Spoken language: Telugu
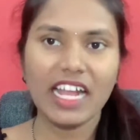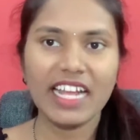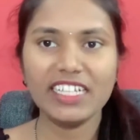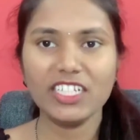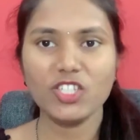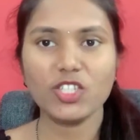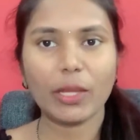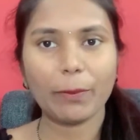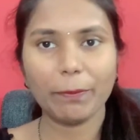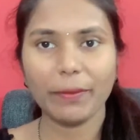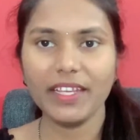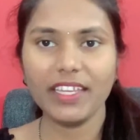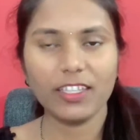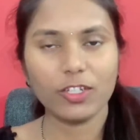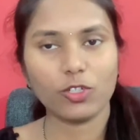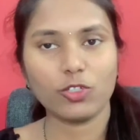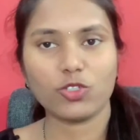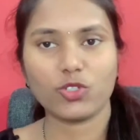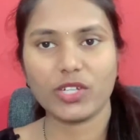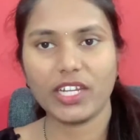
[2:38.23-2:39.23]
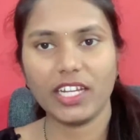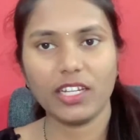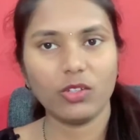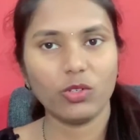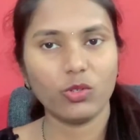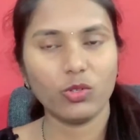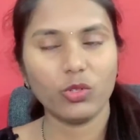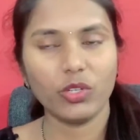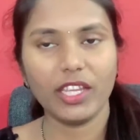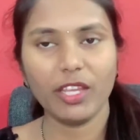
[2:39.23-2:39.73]
అని చెప్పి ఈరోజు నేను
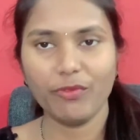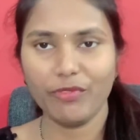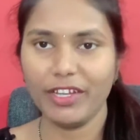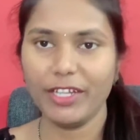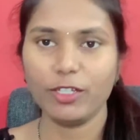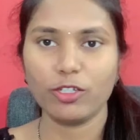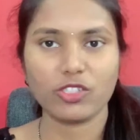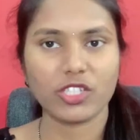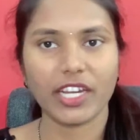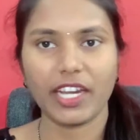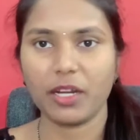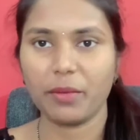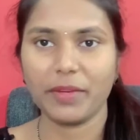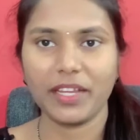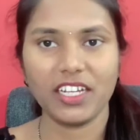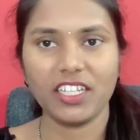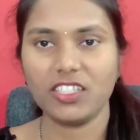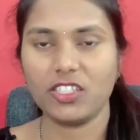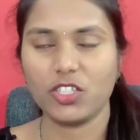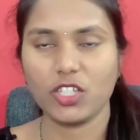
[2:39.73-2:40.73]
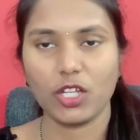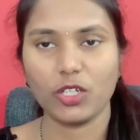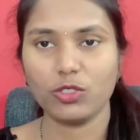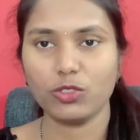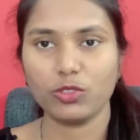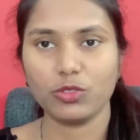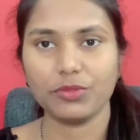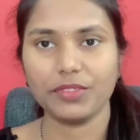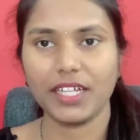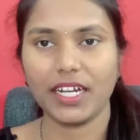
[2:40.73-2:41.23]
ఈ వీడియో చేయడం అనేది
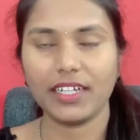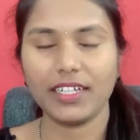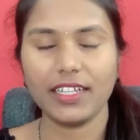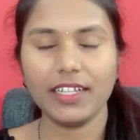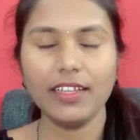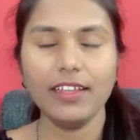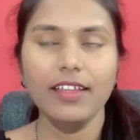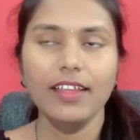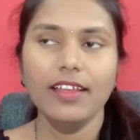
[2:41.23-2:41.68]
జరుగుతుందండి